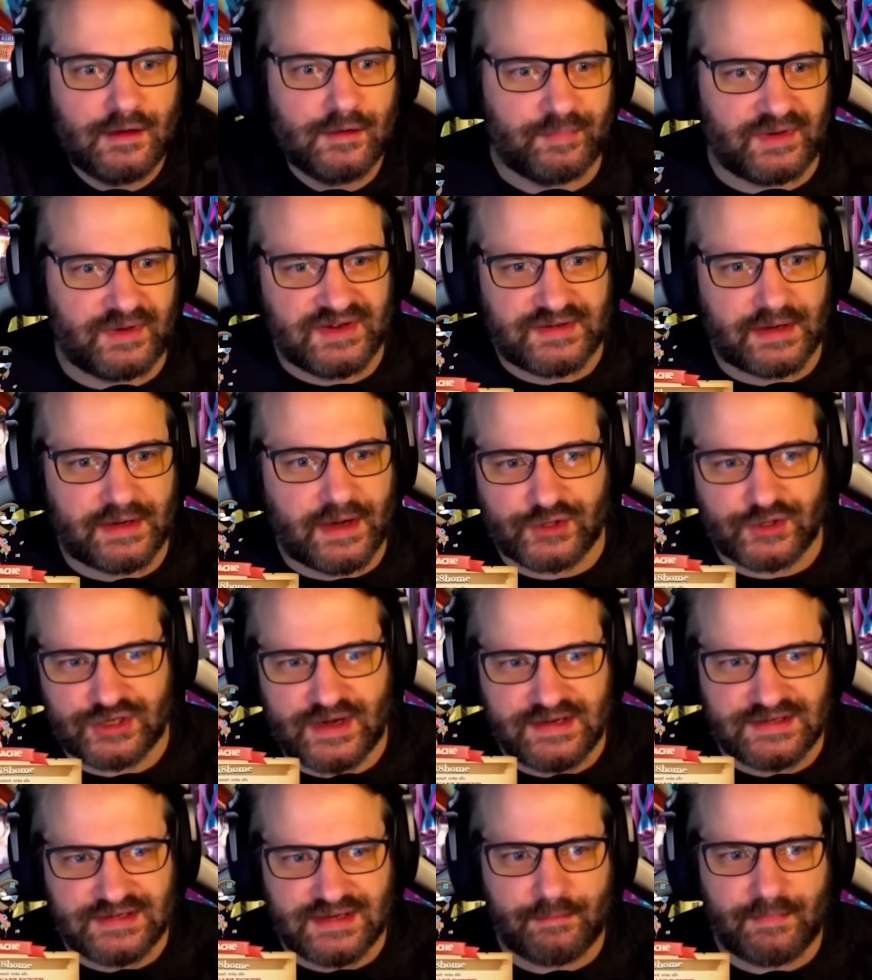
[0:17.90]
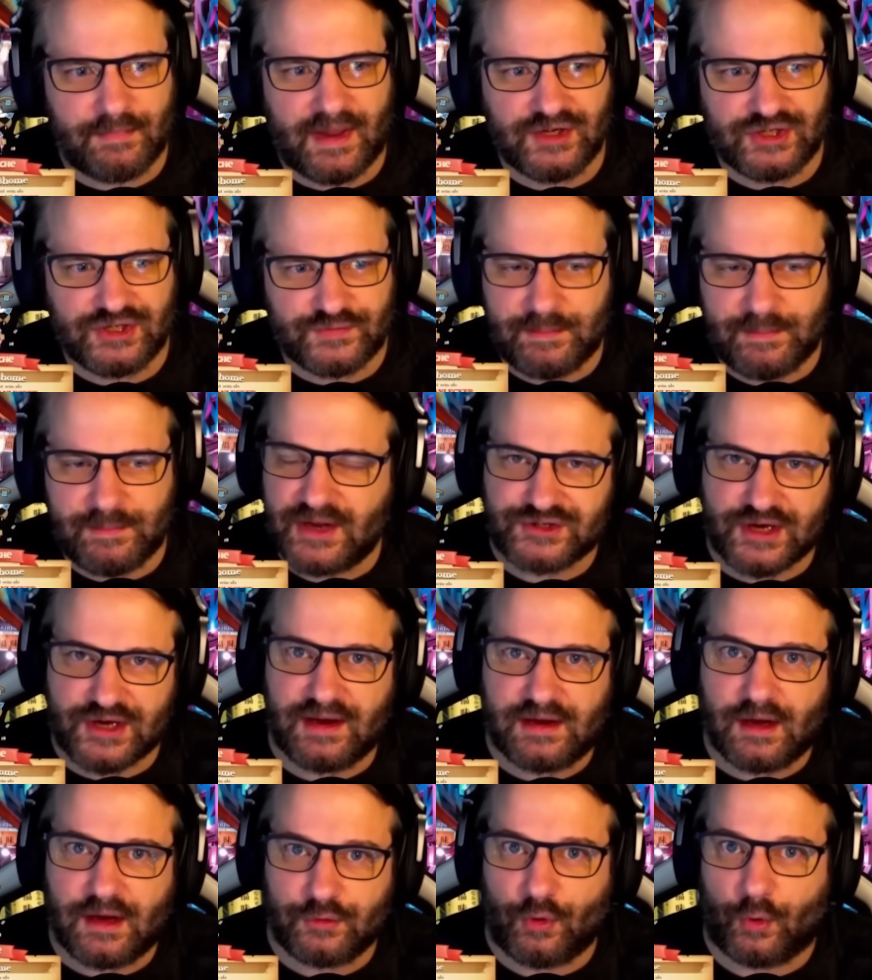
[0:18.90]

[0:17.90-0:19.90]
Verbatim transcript: Bin ich dann ein schlechter Mensch, wenn mir J.K.